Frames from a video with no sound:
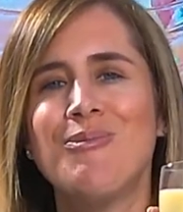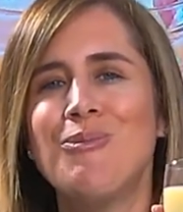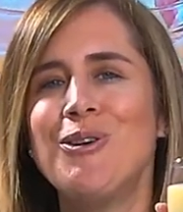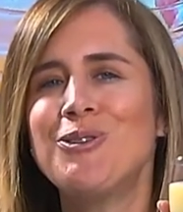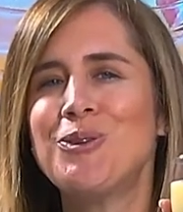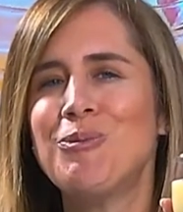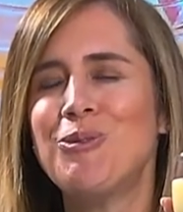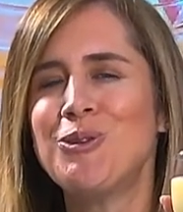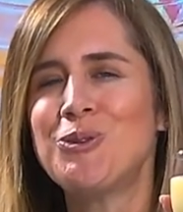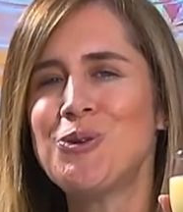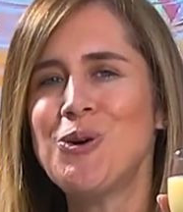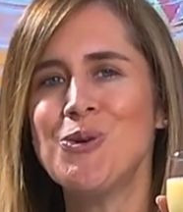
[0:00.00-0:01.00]
molto
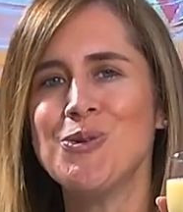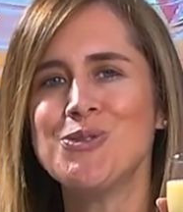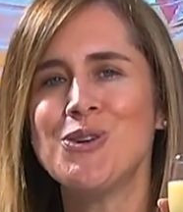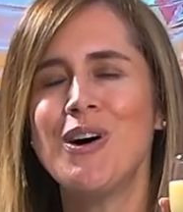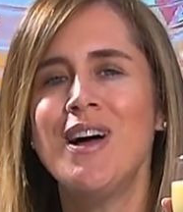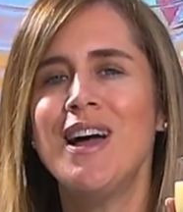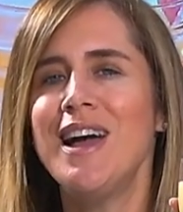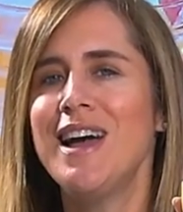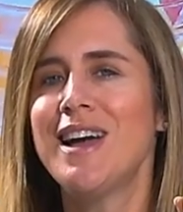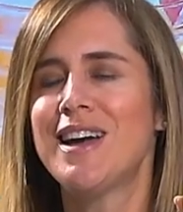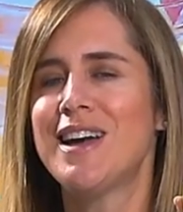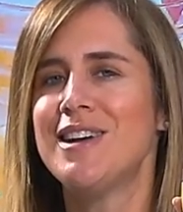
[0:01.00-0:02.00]
molto goloso
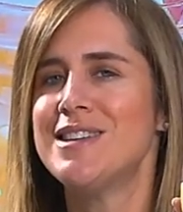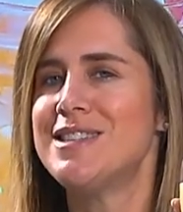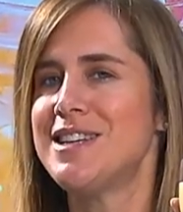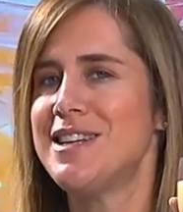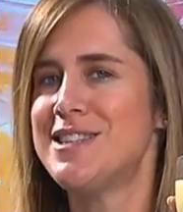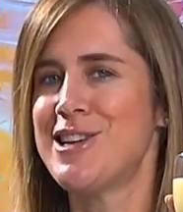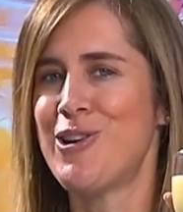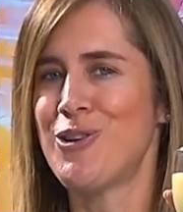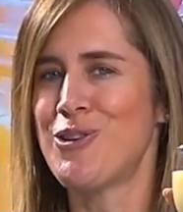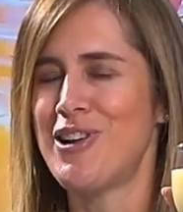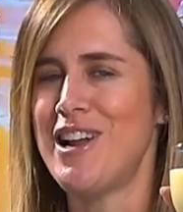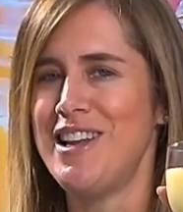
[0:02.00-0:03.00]
e che strizza
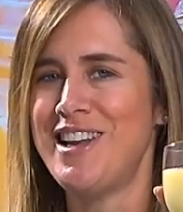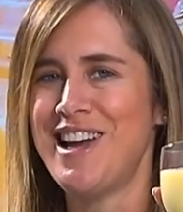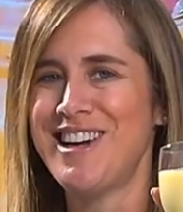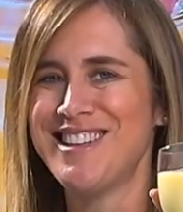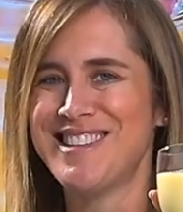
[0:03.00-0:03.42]
l'occhio alla linea